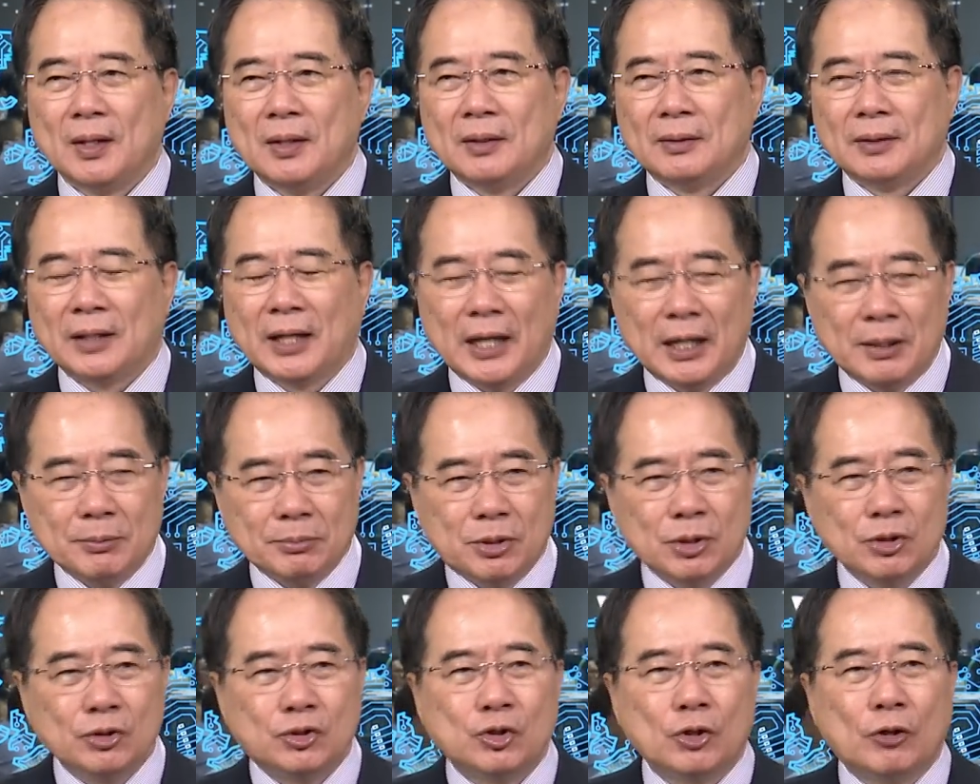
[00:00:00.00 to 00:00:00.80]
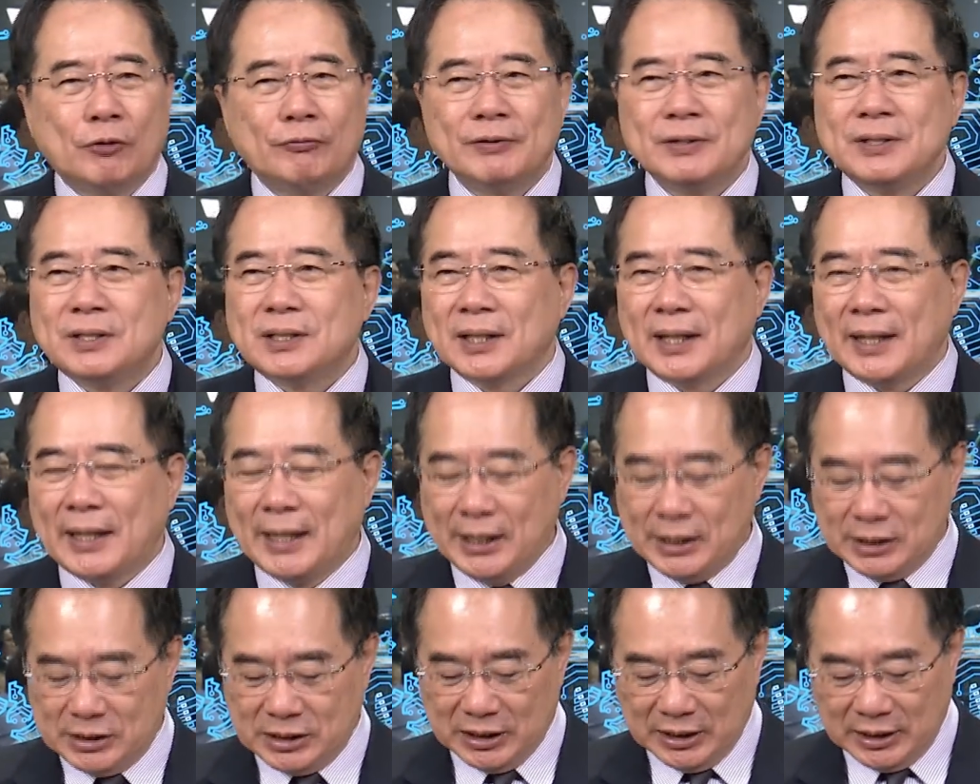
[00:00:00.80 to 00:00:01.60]
那 MQ9 分成
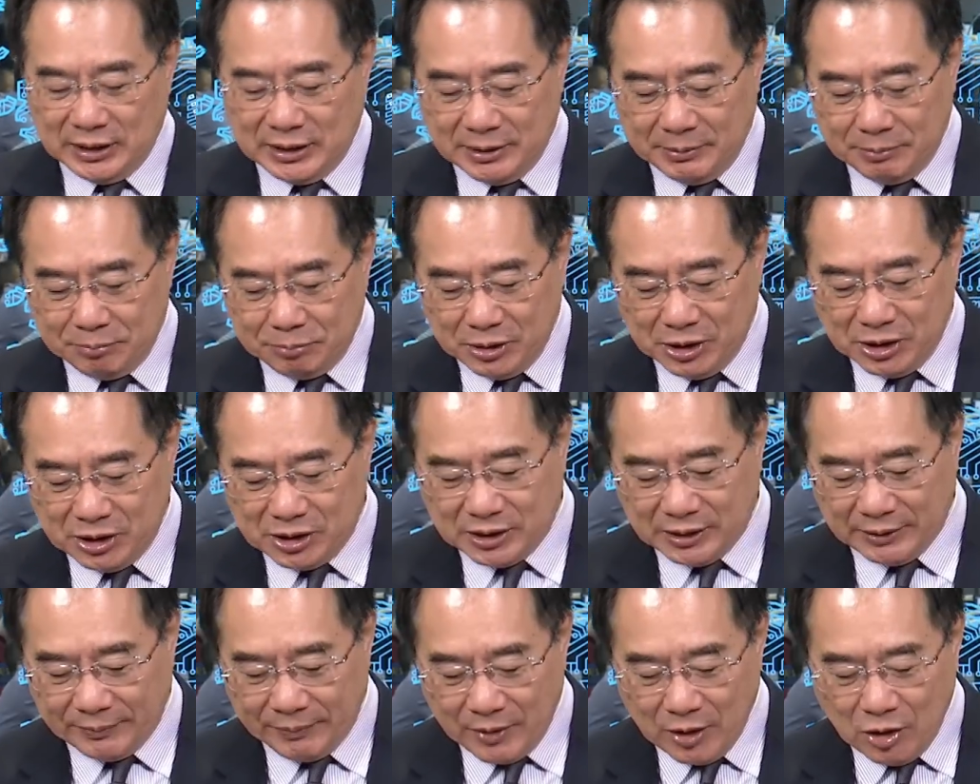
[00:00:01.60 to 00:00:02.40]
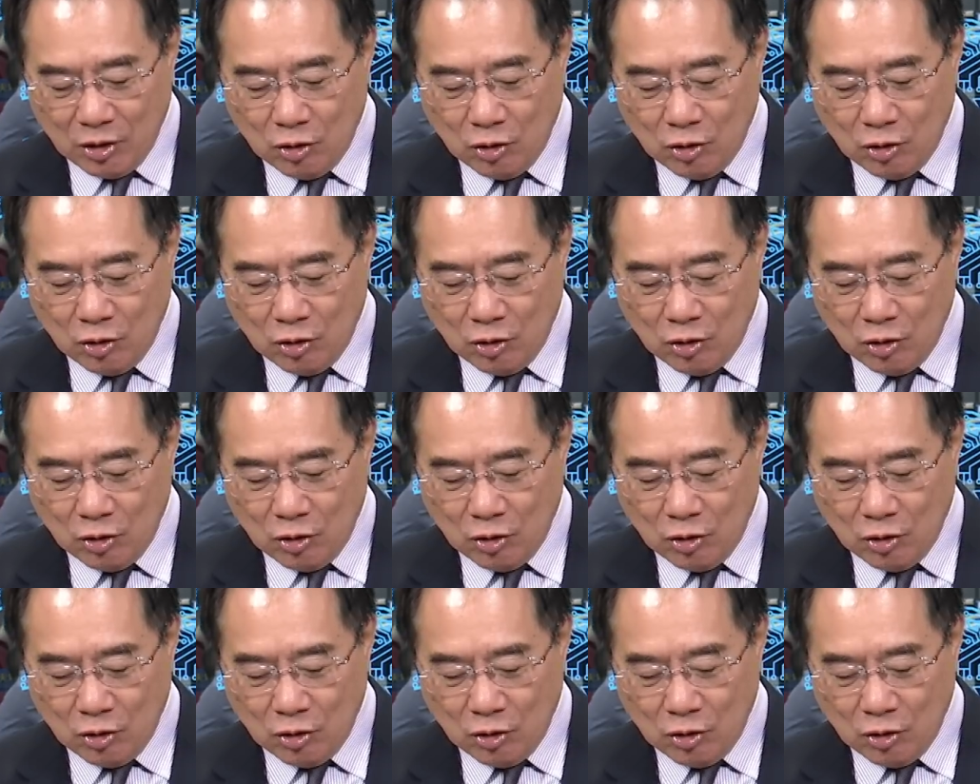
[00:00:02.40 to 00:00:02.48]
A 型跟 B 型，